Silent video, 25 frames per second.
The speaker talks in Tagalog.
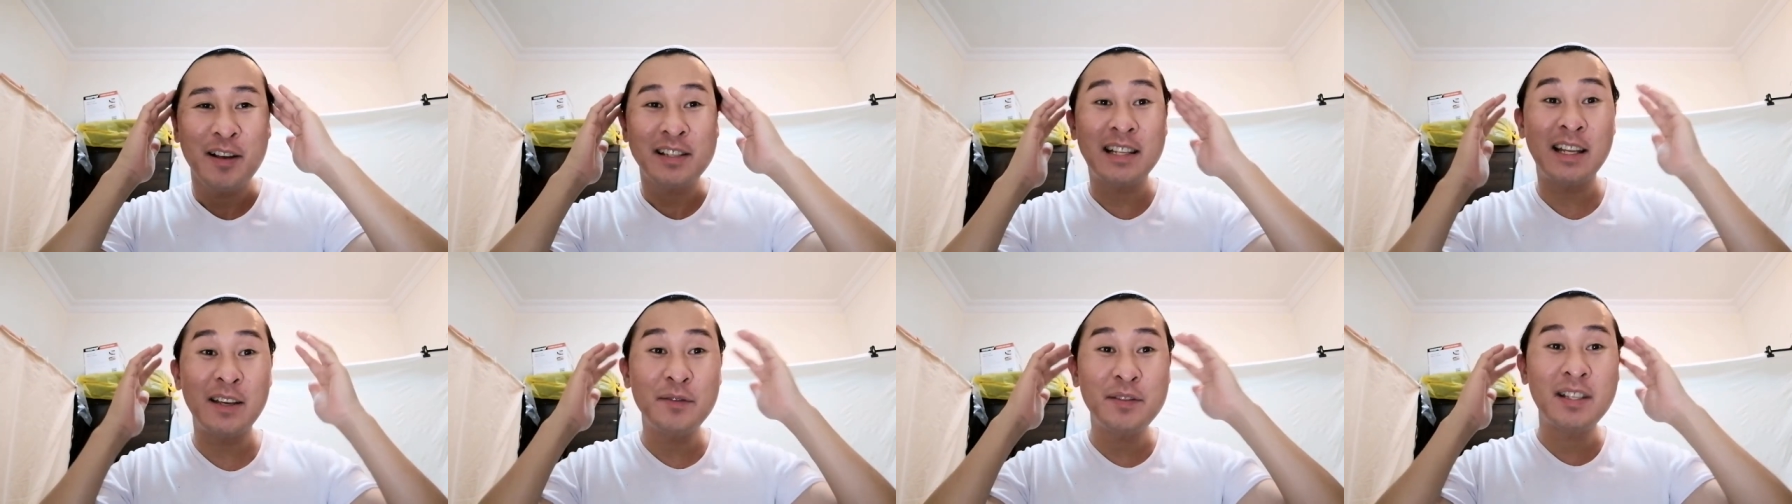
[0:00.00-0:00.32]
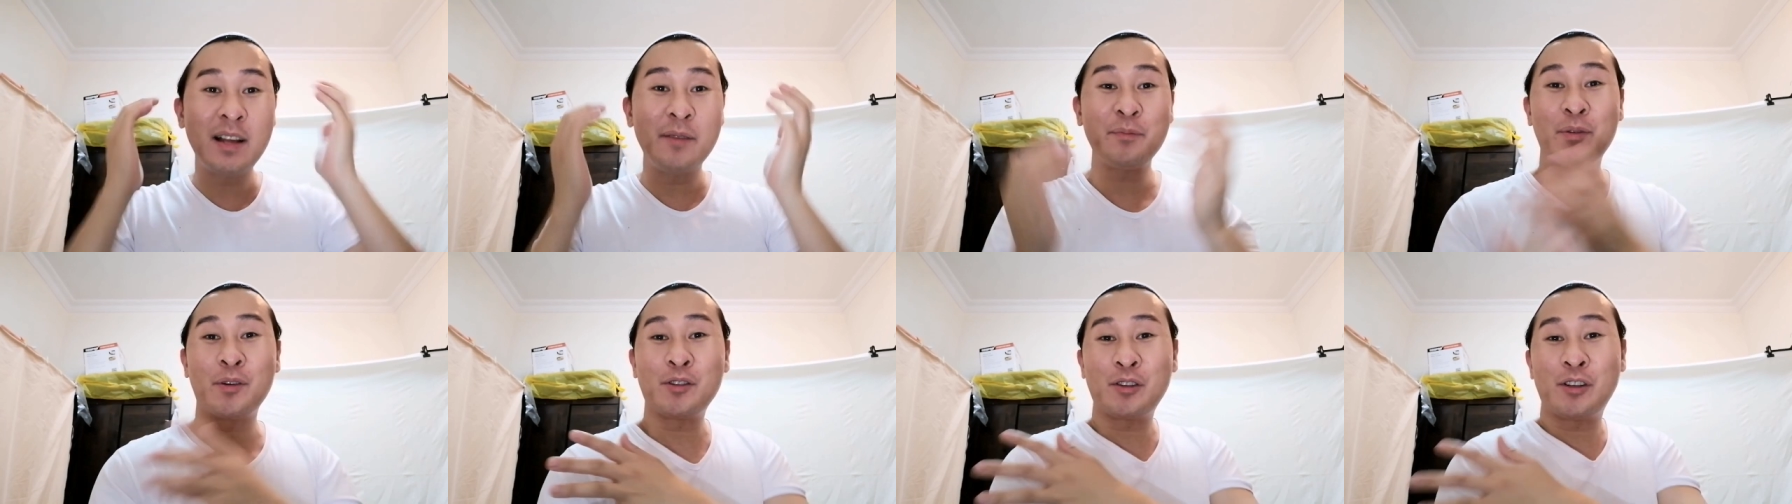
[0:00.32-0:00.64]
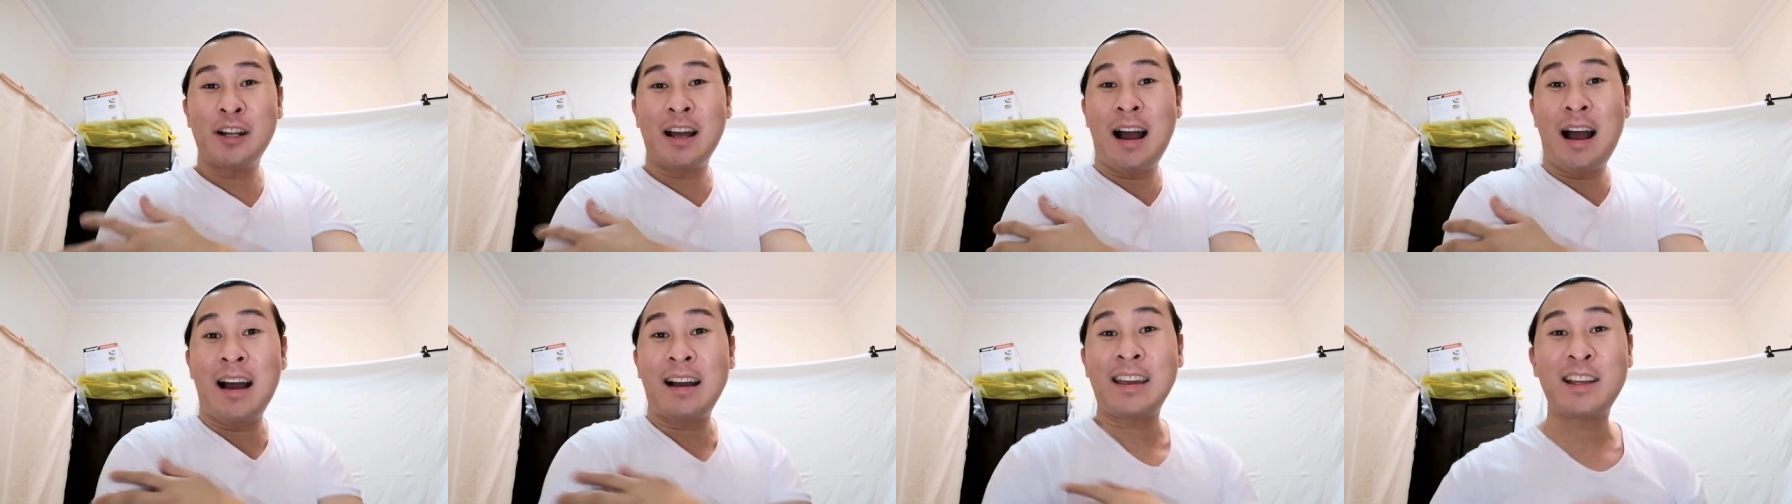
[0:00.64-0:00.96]
Sleeves lang po
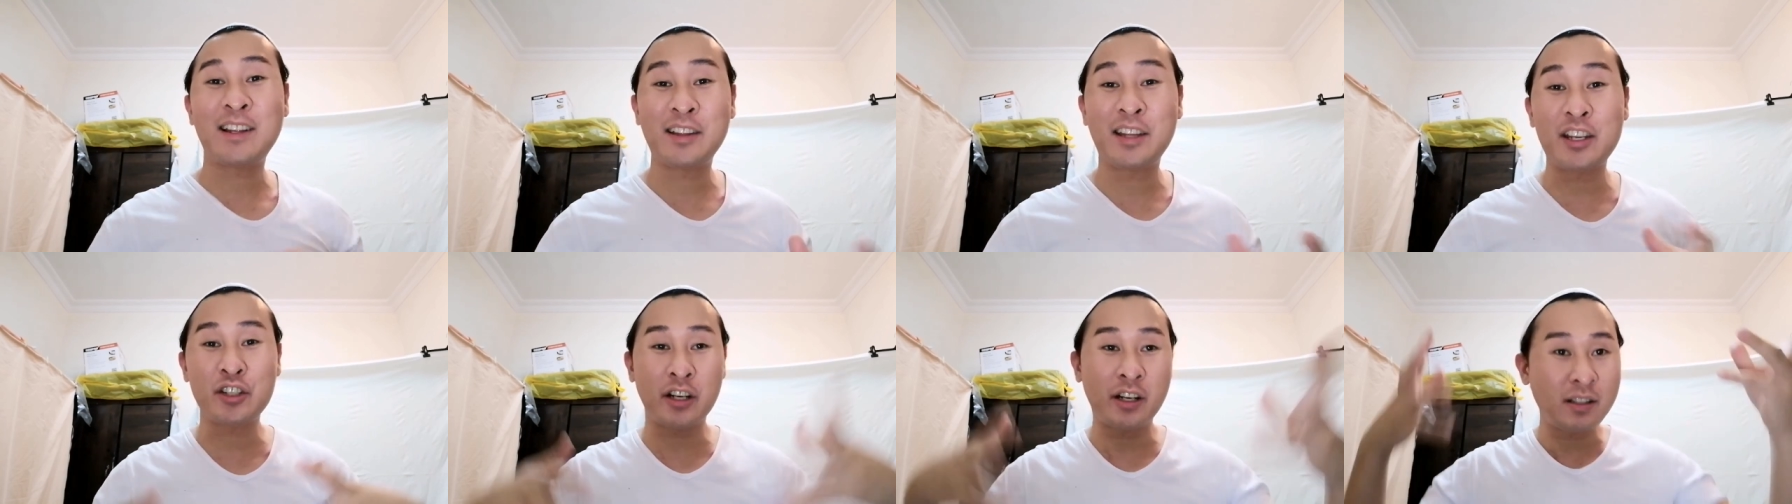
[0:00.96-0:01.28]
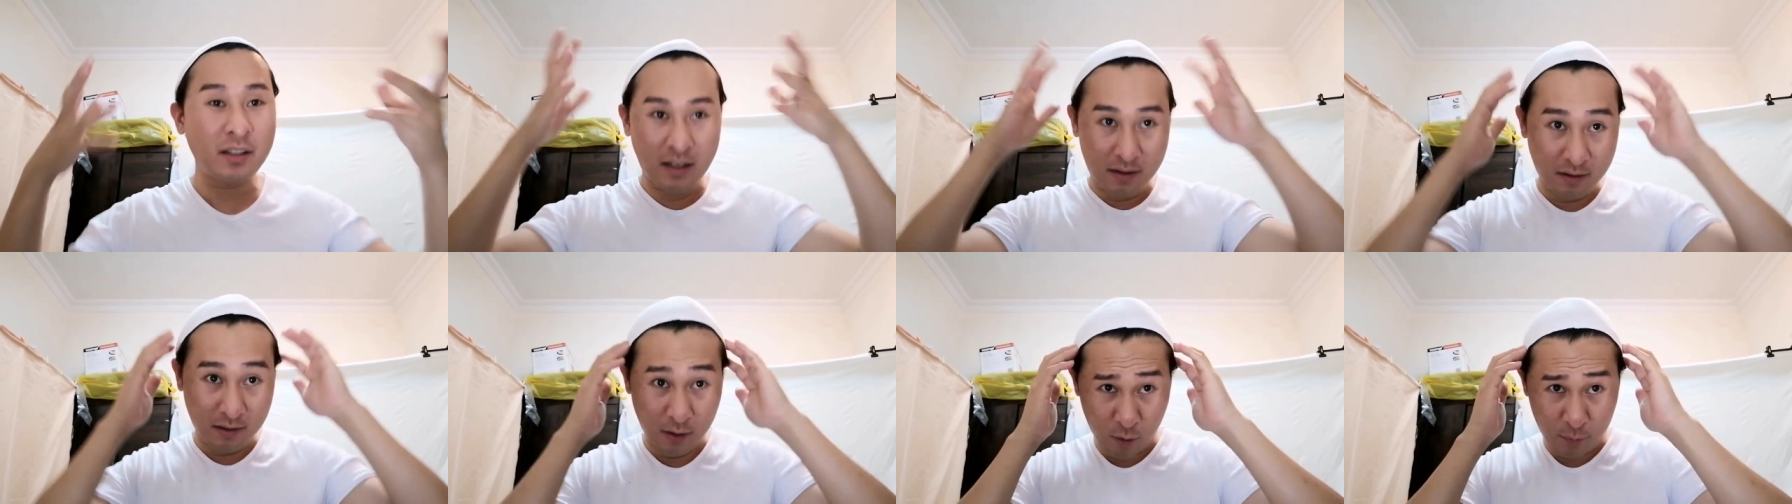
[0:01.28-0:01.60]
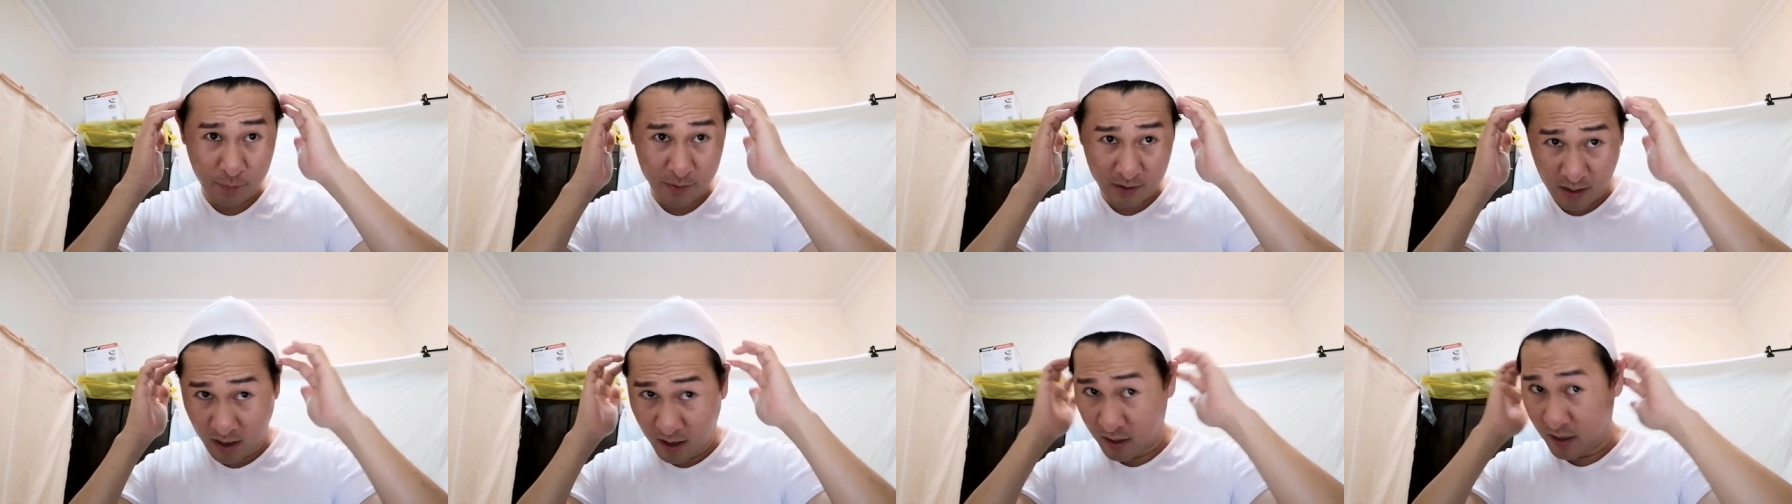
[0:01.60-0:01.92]
to ng aking t-shirt at
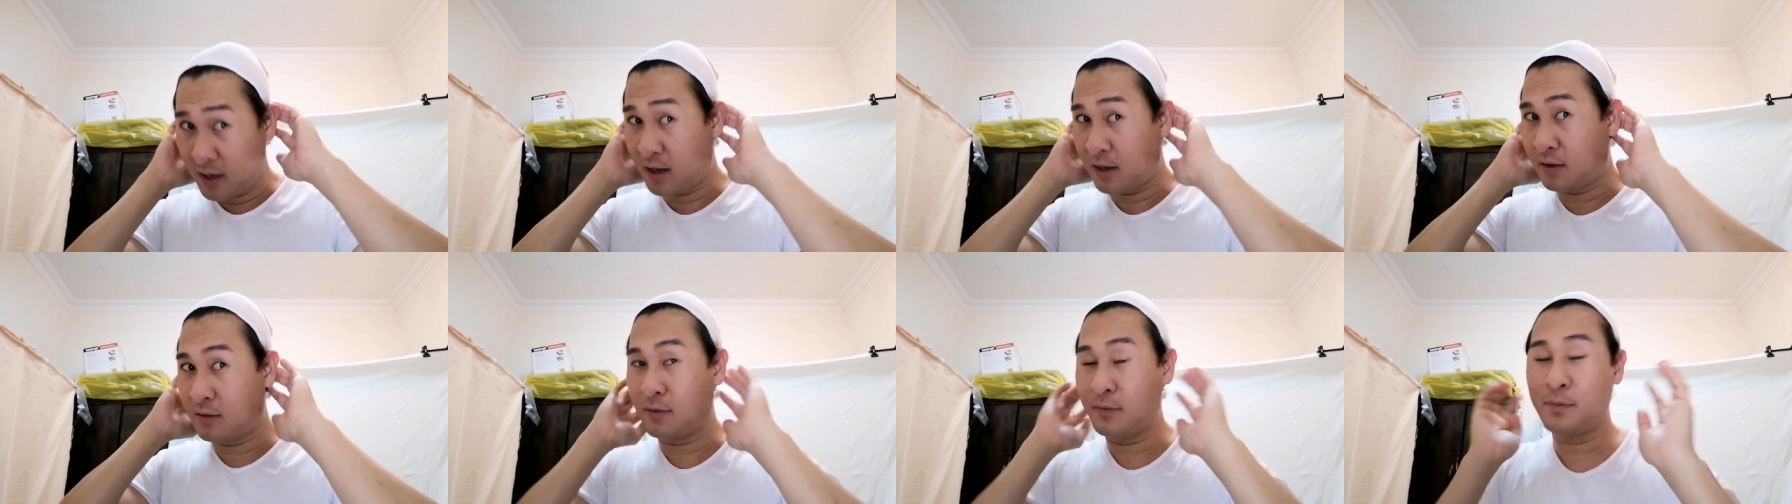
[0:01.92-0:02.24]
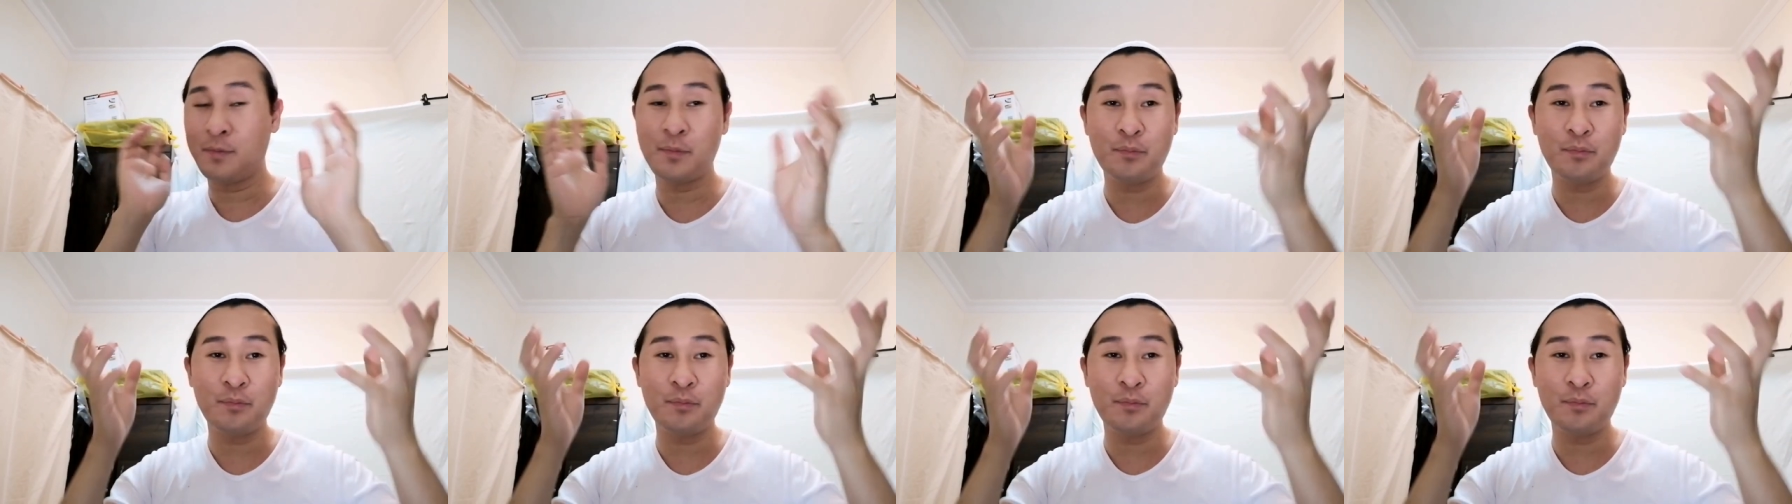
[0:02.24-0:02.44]
ginupit lang ngayon. No?